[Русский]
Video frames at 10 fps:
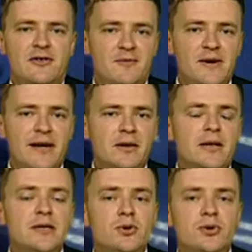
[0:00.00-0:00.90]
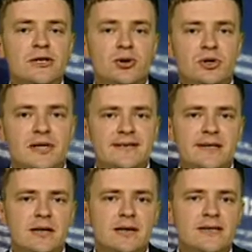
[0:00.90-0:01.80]
В Мариэл экскурсионная
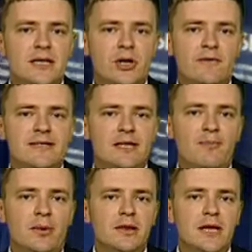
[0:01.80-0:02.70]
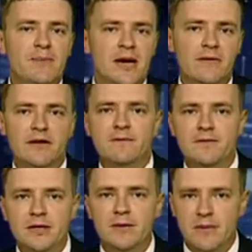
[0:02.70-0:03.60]
деятельность становится полноправным
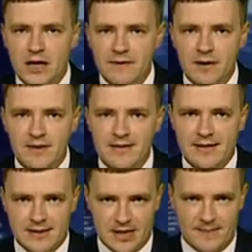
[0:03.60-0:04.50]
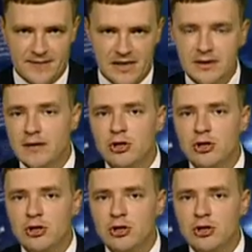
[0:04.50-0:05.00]
видом малого бизнеса. Для того,